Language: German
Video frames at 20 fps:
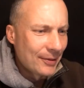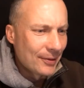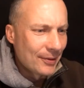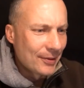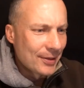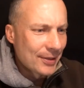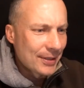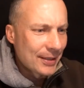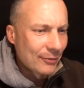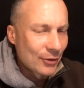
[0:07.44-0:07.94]

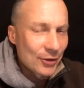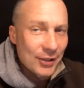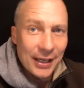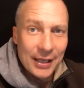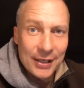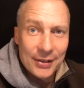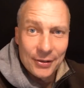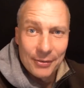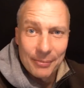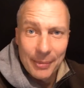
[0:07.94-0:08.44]
Und es sind
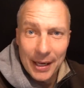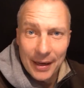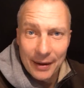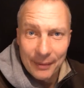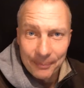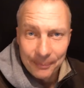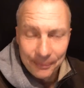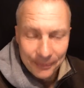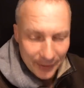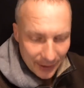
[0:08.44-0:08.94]
wahrscheinlich schon
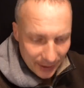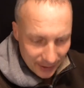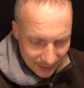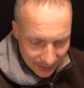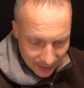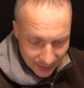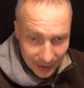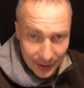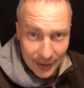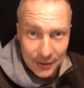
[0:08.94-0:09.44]
mehr.
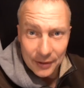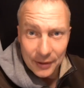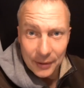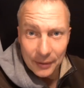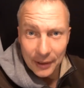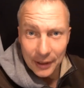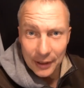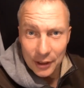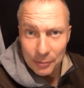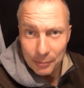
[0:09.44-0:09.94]
Also
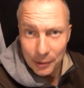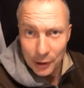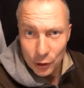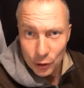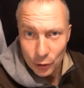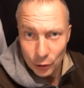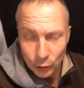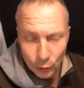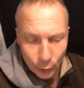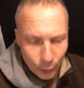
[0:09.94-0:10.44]
theoretisch bin
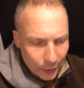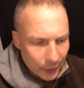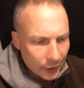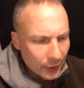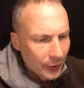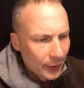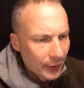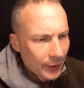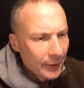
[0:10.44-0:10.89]
ich schon tot.